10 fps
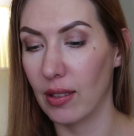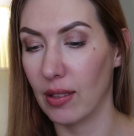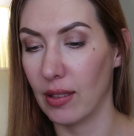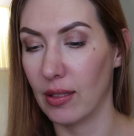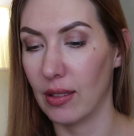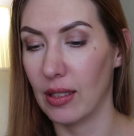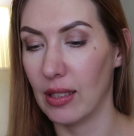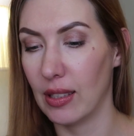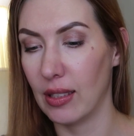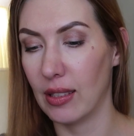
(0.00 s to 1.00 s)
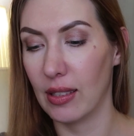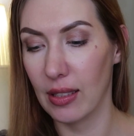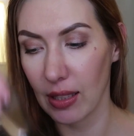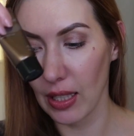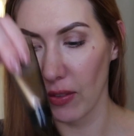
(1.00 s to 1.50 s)
э, нанести
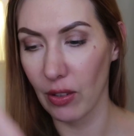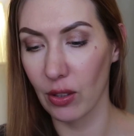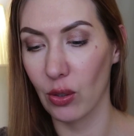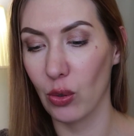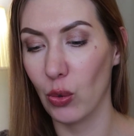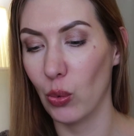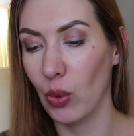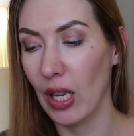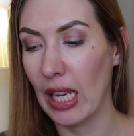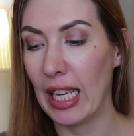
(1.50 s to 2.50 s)
сыворотку,